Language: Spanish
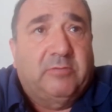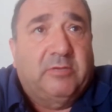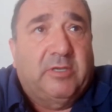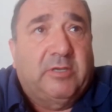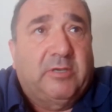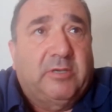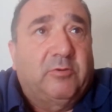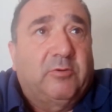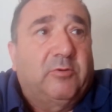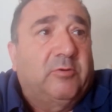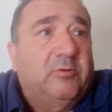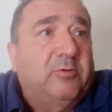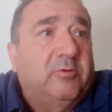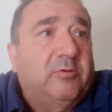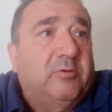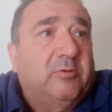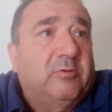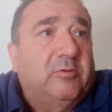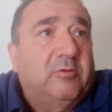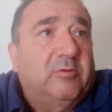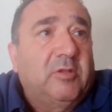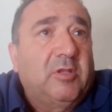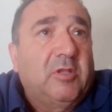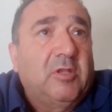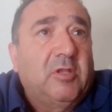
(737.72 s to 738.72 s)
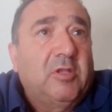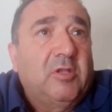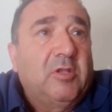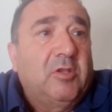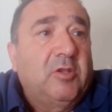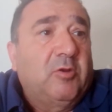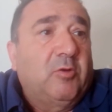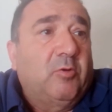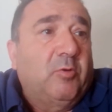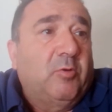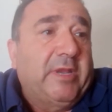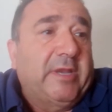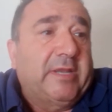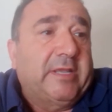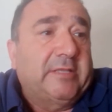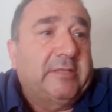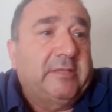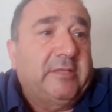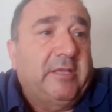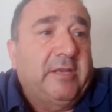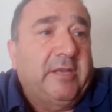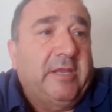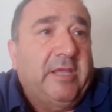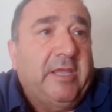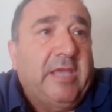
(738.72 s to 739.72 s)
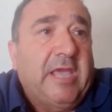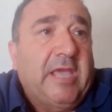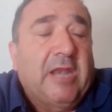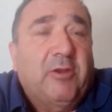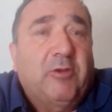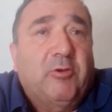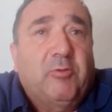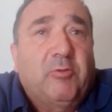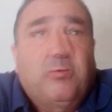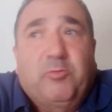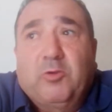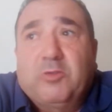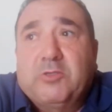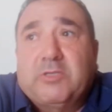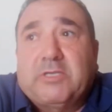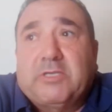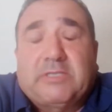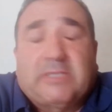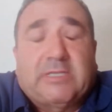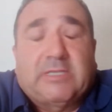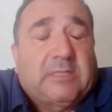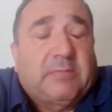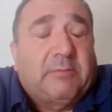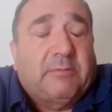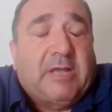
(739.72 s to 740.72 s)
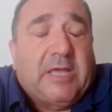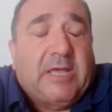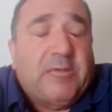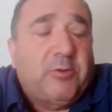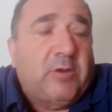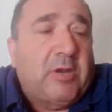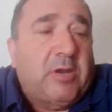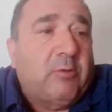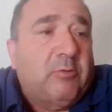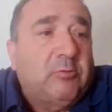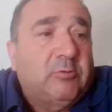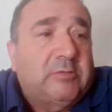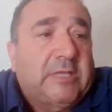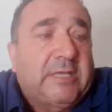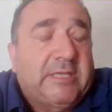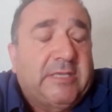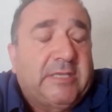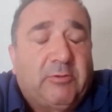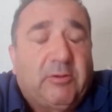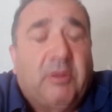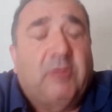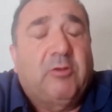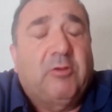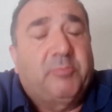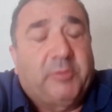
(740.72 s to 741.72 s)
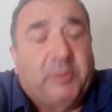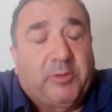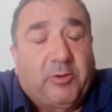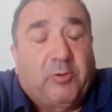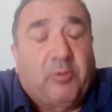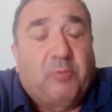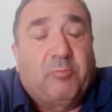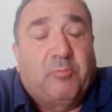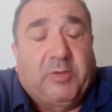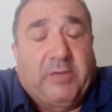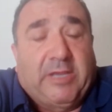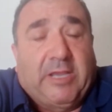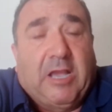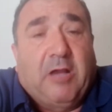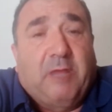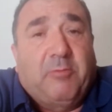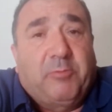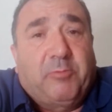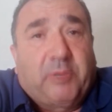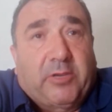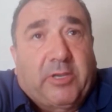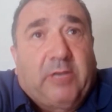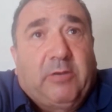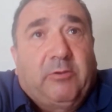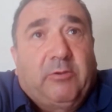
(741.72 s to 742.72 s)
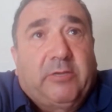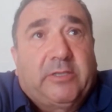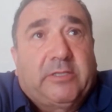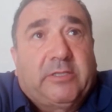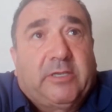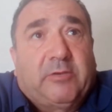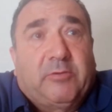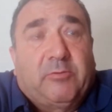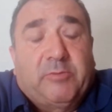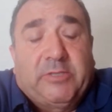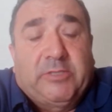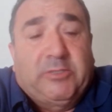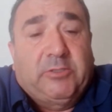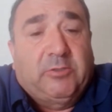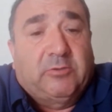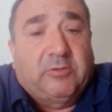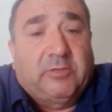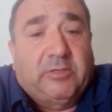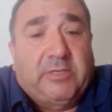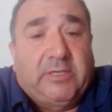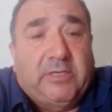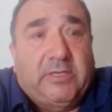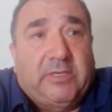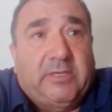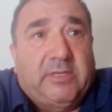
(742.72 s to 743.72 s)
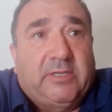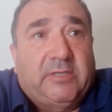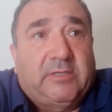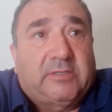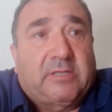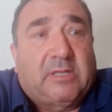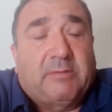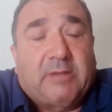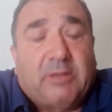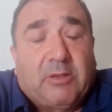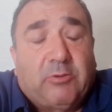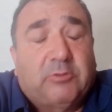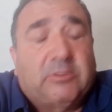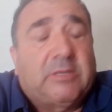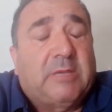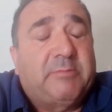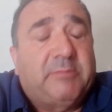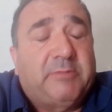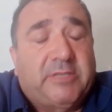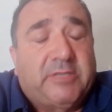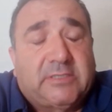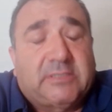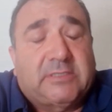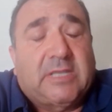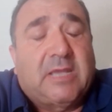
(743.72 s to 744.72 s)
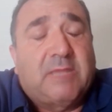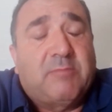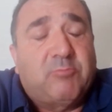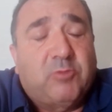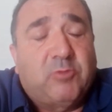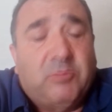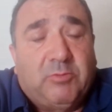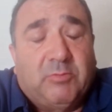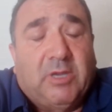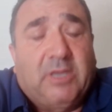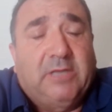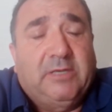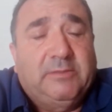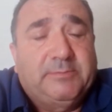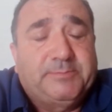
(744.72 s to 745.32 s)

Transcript: o pues el que tiene algo, pues está trabajando en algún taller o algo, pero complicado, porque es lo que te comento, el trabajo también está muy mal.